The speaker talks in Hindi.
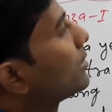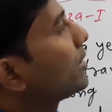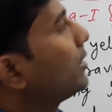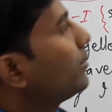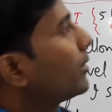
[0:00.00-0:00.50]

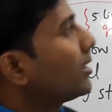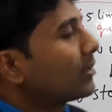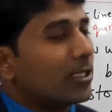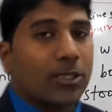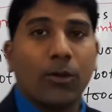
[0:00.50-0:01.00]
San
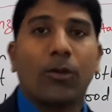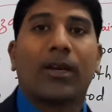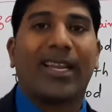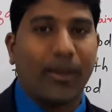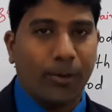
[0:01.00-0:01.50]
फ्रांसिस्को
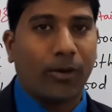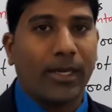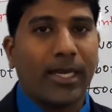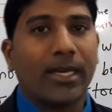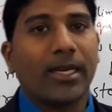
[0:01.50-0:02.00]

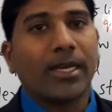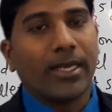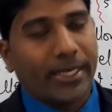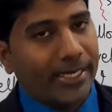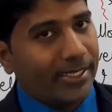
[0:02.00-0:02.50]
कैलिफोर्निया
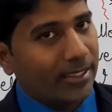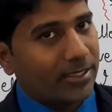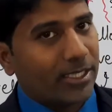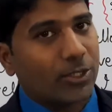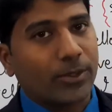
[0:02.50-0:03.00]
इट इज
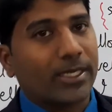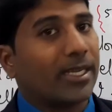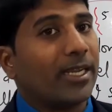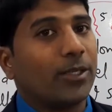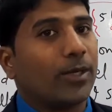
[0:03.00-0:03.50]
सिचुएटेड
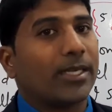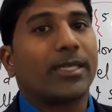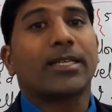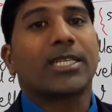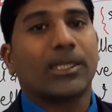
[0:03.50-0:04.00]
इन
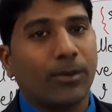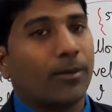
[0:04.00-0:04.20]
यूनाइटेड स्टेट ऑफ